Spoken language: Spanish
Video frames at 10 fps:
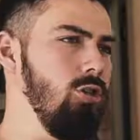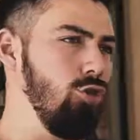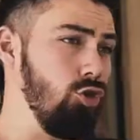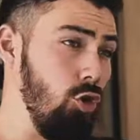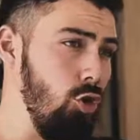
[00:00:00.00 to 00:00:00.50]

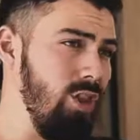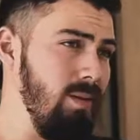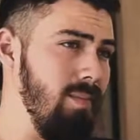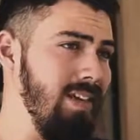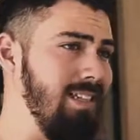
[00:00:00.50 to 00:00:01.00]
Solo
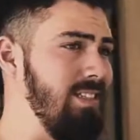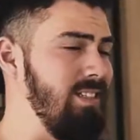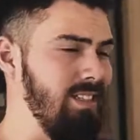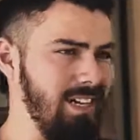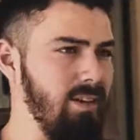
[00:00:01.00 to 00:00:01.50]
dime
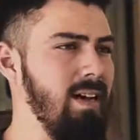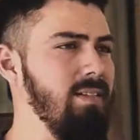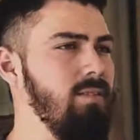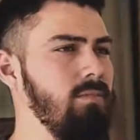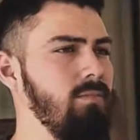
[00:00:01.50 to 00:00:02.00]
si te
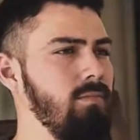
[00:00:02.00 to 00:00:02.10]
animás.